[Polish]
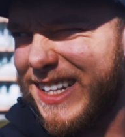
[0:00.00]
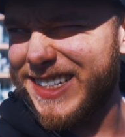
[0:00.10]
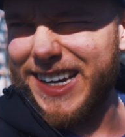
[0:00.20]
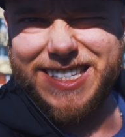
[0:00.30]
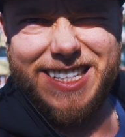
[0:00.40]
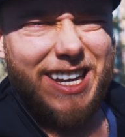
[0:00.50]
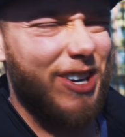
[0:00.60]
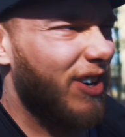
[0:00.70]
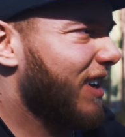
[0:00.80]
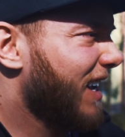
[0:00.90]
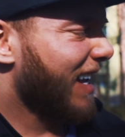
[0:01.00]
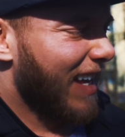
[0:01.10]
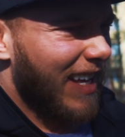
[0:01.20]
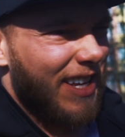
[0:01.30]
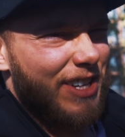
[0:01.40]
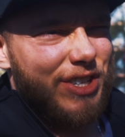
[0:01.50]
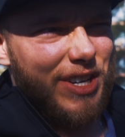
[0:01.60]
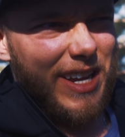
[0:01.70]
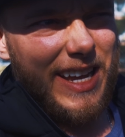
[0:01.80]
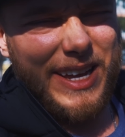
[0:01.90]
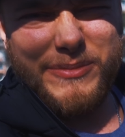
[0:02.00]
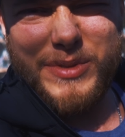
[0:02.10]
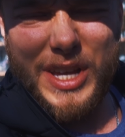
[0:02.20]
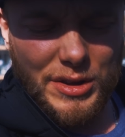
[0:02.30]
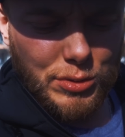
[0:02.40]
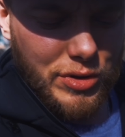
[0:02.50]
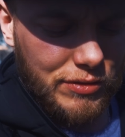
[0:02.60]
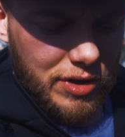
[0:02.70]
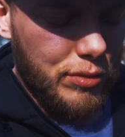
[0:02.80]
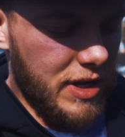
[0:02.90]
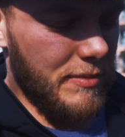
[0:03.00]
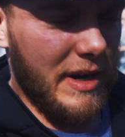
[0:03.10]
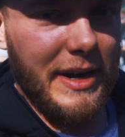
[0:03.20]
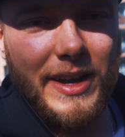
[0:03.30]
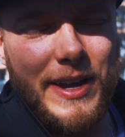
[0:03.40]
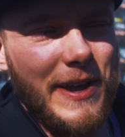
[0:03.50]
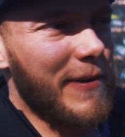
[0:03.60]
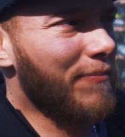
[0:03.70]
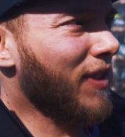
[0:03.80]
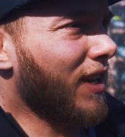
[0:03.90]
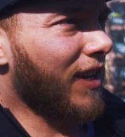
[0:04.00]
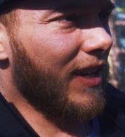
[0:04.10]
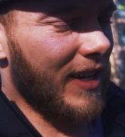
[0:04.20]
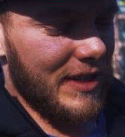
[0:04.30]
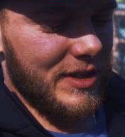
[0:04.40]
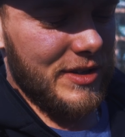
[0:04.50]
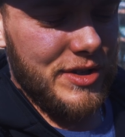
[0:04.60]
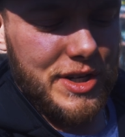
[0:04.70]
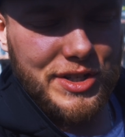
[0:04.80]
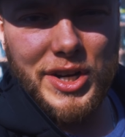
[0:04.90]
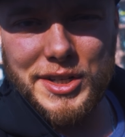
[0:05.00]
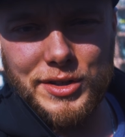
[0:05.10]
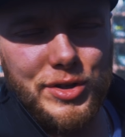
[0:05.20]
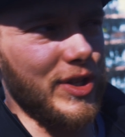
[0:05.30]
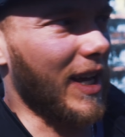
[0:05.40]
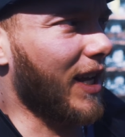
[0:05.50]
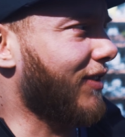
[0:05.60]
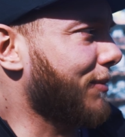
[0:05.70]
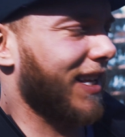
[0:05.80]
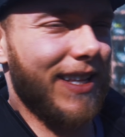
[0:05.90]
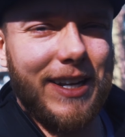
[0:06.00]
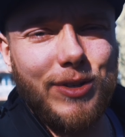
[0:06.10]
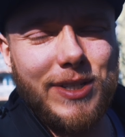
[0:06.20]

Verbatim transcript: ale z racji tego, że mnie dużo w domu nie ma, E, gdzieś często coś nagrywam, Sandra